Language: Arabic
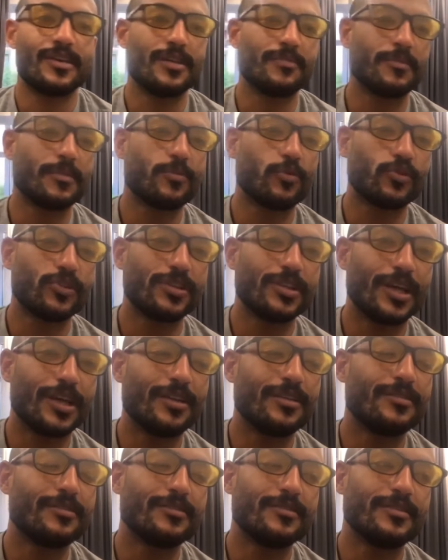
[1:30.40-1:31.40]
هضم البروتين
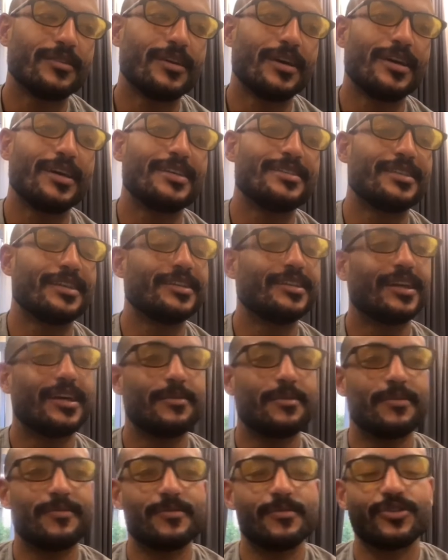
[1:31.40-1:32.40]
قل الهستامين
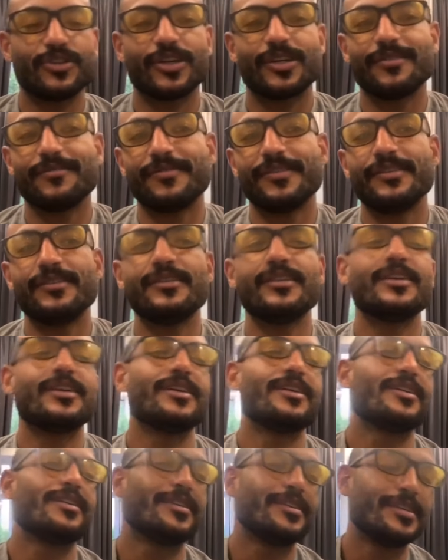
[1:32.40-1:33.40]
هيبقى في مشاكل فيه
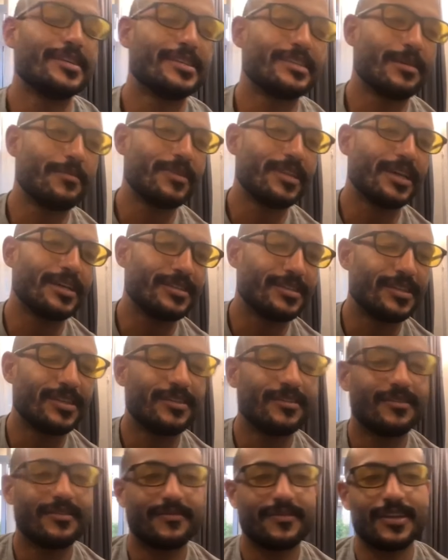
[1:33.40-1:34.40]
الهستامين
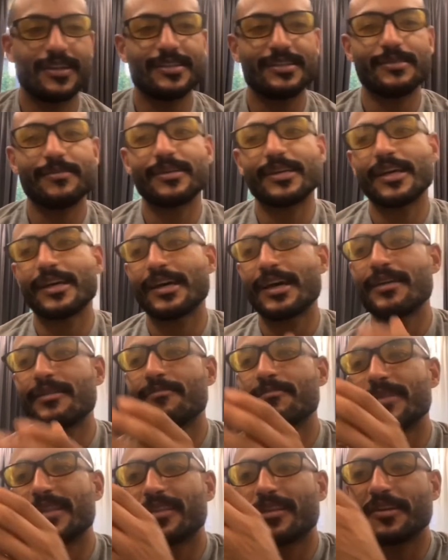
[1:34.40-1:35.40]
هيزيد فالهستامين جاي
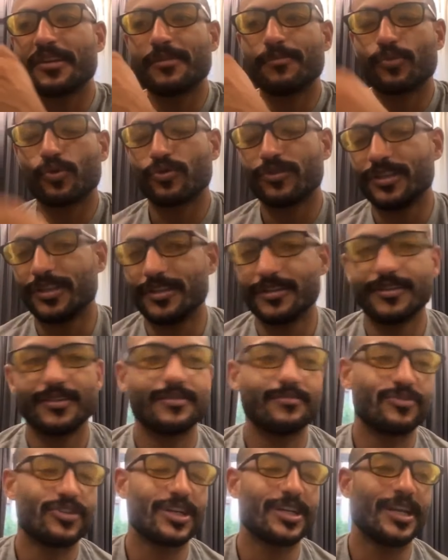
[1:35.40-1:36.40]
جاي من طريق البروتين
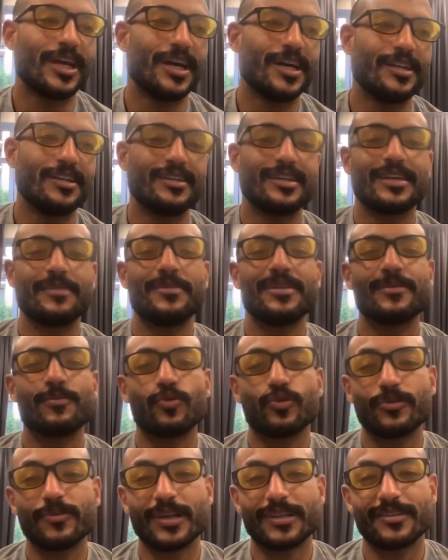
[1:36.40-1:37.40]
بشكل عالي كميه
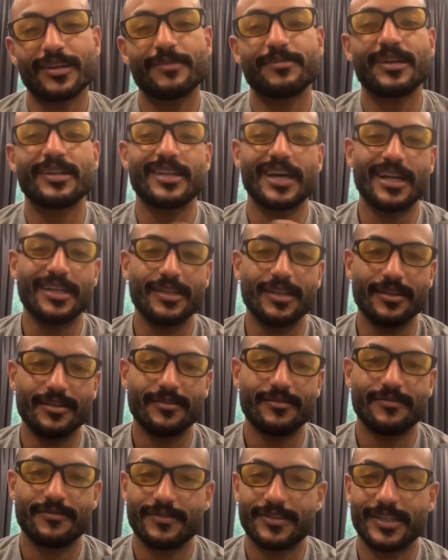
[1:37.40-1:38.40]
البروتين بتاعت الدايت بتاعتي عاليه
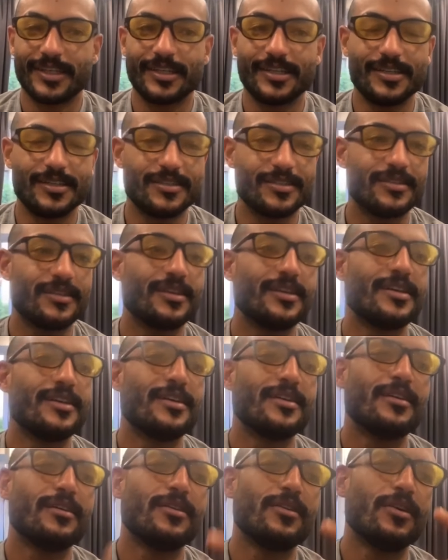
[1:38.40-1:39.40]
في التجهيز
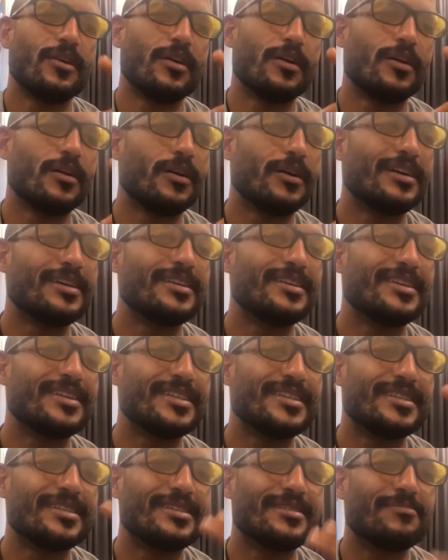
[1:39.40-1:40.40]
آه،
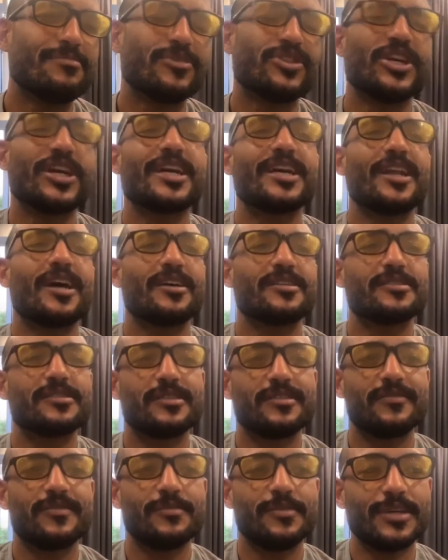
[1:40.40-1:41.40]
مشاكل
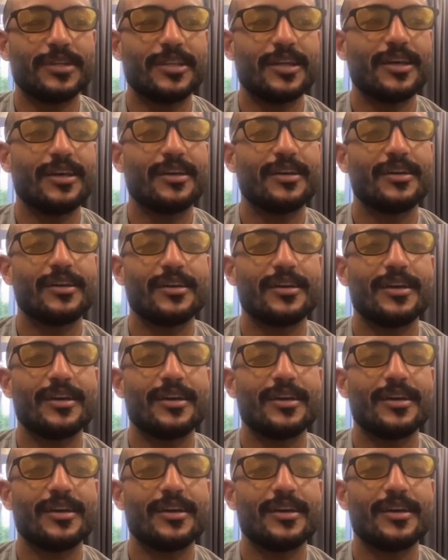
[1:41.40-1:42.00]
حصلت لي في المعده